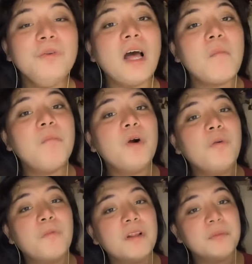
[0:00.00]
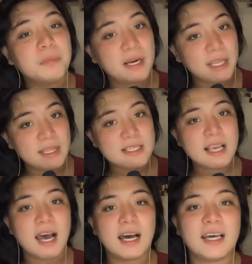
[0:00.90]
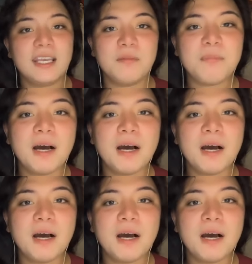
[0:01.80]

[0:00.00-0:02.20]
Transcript: yung number one pa rin sa akin.